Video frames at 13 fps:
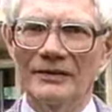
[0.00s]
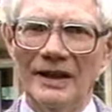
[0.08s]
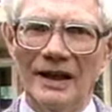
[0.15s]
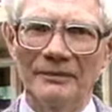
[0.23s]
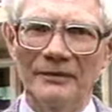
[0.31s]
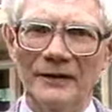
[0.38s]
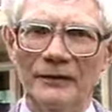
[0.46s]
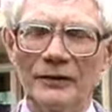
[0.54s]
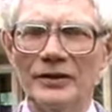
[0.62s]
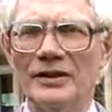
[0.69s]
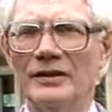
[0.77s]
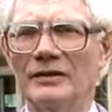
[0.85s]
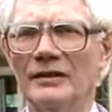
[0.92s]

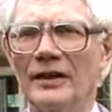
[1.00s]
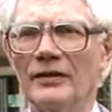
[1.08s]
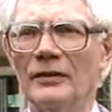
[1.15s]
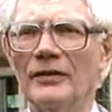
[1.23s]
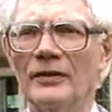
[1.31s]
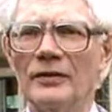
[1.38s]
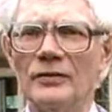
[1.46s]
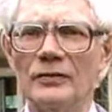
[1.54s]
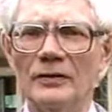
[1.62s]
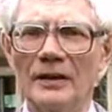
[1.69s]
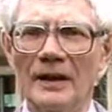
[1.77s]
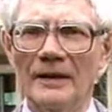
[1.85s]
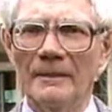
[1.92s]
Notre
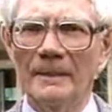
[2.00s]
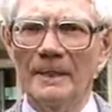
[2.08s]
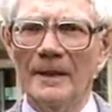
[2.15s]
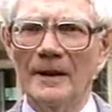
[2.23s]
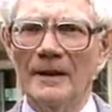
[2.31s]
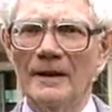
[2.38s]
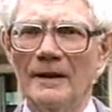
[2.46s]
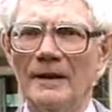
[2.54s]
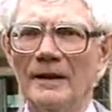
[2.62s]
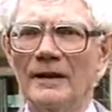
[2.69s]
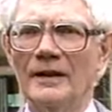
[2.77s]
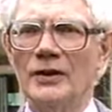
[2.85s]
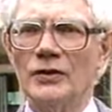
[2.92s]
conception est que les enfants
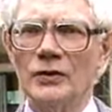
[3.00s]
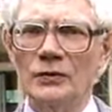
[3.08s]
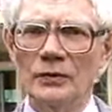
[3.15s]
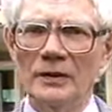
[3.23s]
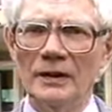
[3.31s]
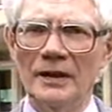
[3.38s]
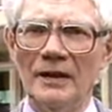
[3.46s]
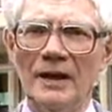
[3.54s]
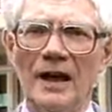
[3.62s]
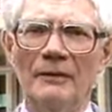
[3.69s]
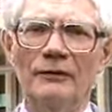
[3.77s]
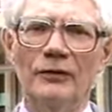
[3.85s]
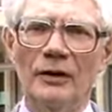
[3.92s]
doivent fréquenter
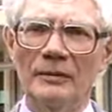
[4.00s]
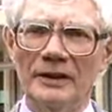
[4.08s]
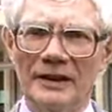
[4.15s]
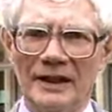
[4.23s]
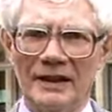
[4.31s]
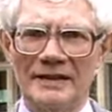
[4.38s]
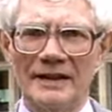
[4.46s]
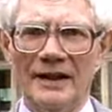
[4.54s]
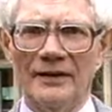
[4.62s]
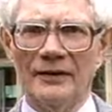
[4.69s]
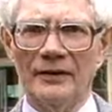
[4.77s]
l'école le matin seulement,